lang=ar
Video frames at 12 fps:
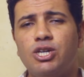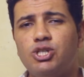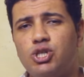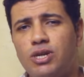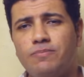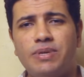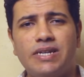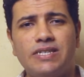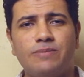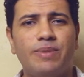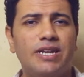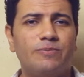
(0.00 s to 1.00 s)
شيء
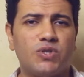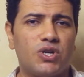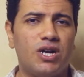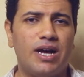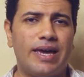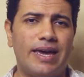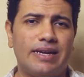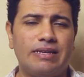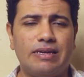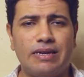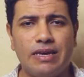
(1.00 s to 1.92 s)
بالنسبه لي بصراحه يعني